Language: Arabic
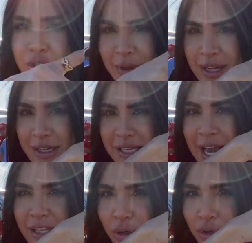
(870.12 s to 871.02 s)
مثلا
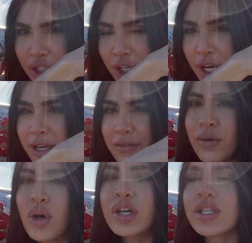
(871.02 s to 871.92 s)
صعدنا كلش هناك
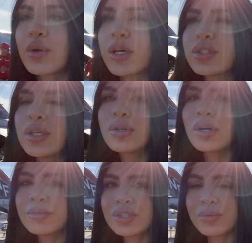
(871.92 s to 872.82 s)
فوق صورت
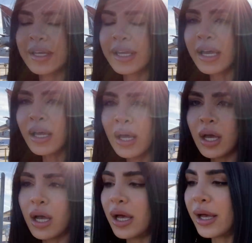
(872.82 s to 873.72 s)
لكم شويه
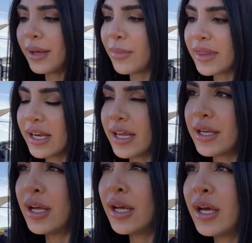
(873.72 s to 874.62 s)
آه، مثلا
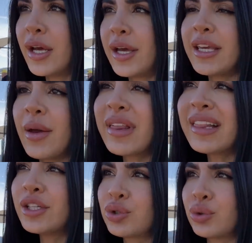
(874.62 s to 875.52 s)
آه، هي مثل
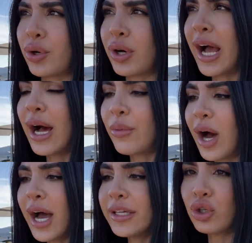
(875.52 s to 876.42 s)
التور
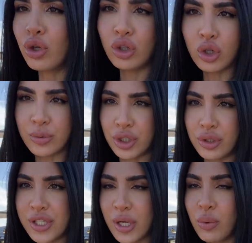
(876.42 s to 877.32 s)
واحد يقول لكم شنو
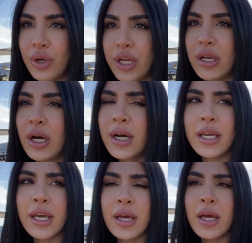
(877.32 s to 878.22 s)
يسوون
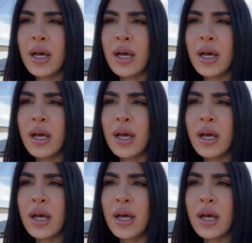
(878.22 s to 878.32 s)
هناك